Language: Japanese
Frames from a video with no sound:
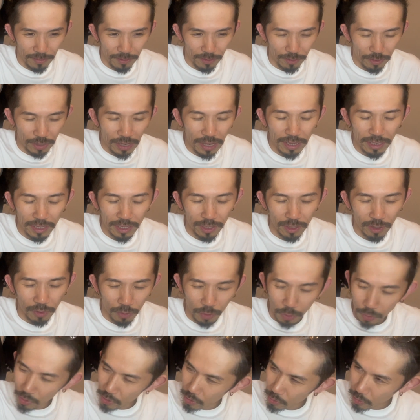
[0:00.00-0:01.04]
グレイスの
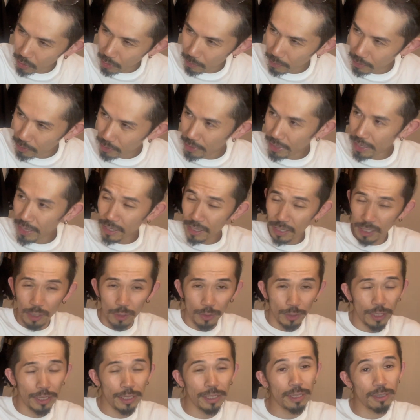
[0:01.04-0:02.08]
時というか、まあ、
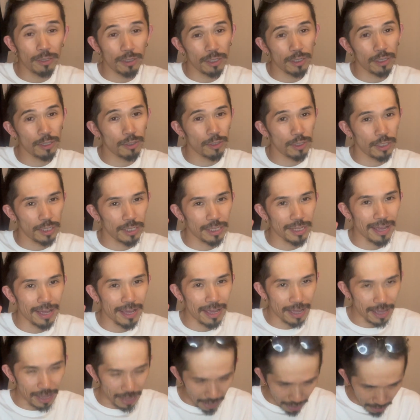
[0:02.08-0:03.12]
グレイスリリースした
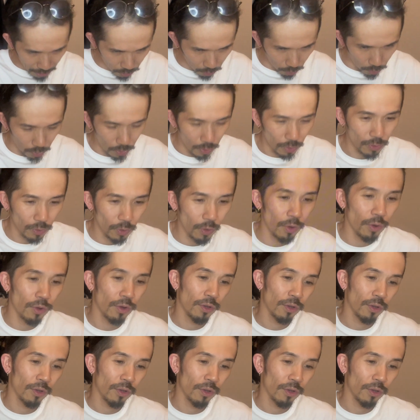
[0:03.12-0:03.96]
後の